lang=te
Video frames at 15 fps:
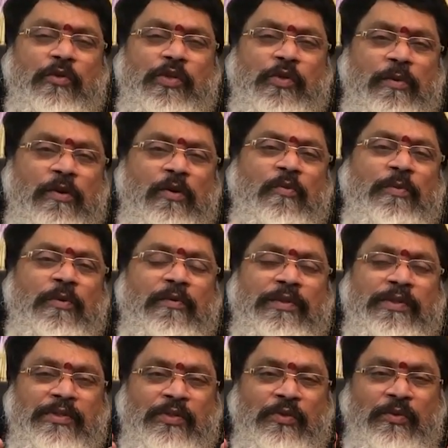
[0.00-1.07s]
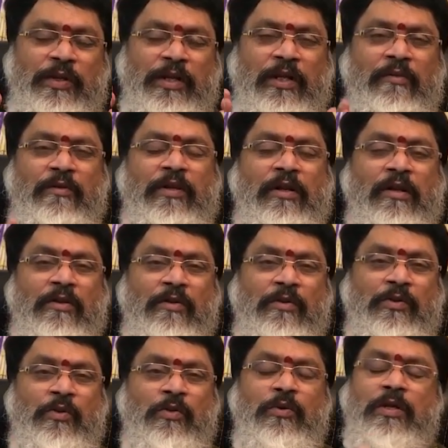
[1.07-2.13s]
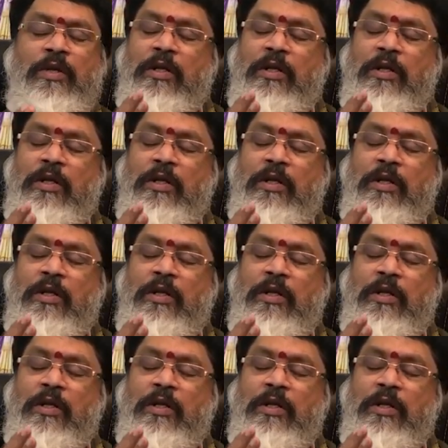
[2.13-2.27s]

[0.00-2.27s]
వృషభంలో ప్రవేశించి ఉండే ఇరవై నాలుగు రోజులు